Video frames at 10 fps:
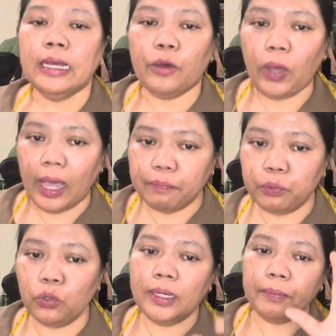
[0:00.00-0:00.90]

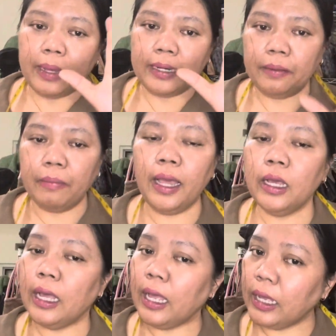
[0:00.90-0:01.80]
Abu
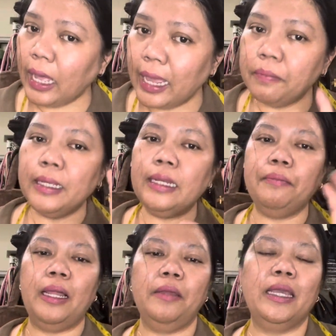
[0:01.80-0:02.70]
55, Army
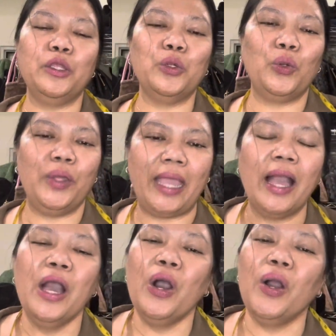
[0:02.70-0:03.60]
55 itu klunya.
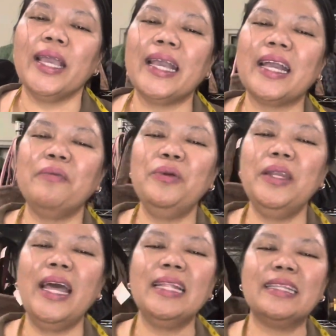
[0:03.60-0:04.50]
Oke kakak
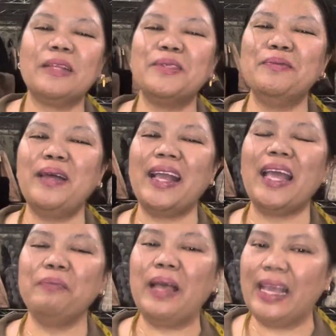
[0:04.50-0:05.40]
bunda, tetap
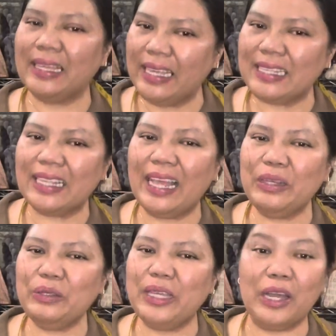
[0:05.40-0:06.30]
semangat, bahagia
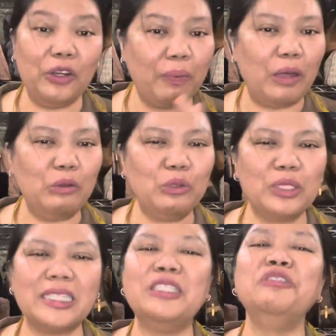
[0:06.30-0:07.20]
selalu. Jangan lupa untuk
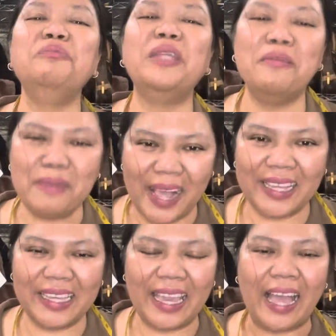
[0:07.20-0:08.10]
tersenyum dan
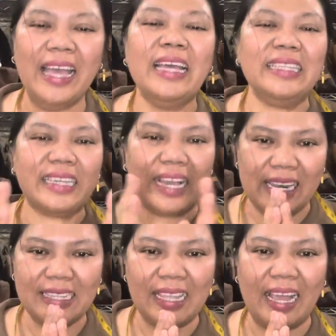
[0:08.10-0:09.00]
bahagia. Jika
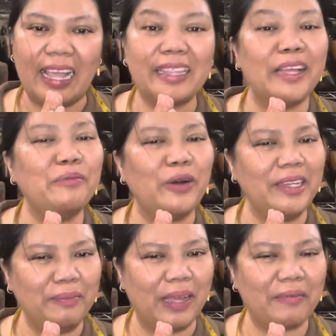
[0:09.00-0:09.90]
ada salah kata mohon
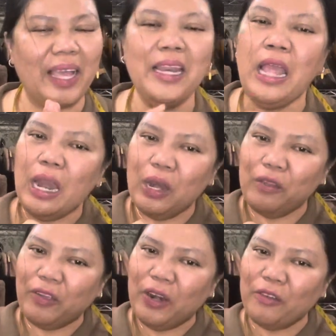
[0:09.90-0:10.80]
dimakan.
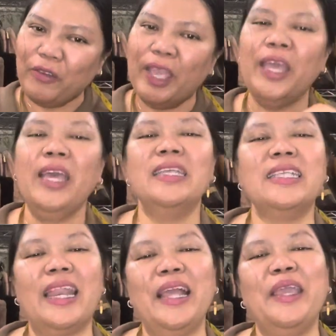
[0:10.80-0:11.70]
Love love
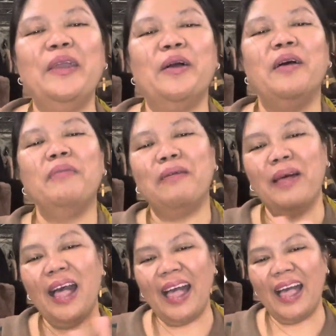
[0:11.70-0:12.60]
sarangnya yo.
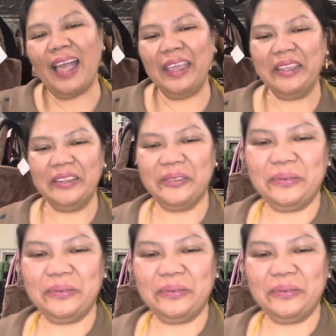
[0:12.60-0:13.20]
Bye-bye.